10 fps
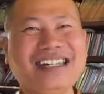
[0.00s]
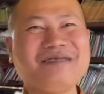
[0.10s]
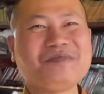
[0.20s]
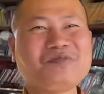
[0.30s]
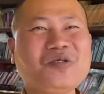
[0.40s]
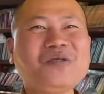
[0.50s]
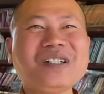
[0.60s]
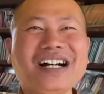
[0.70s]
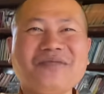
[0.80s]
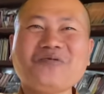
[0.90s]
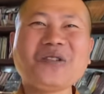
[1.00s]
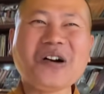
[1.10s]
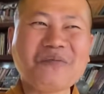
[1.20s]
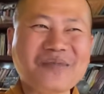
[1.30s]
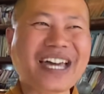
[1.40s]
Mình muốn
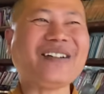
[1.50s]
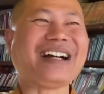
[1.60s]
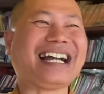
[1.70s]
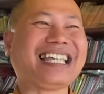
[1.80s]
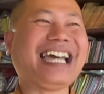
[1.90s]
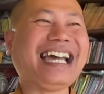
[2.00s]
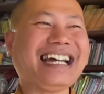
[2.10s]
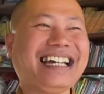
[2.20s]
ôm nhau khạc sát.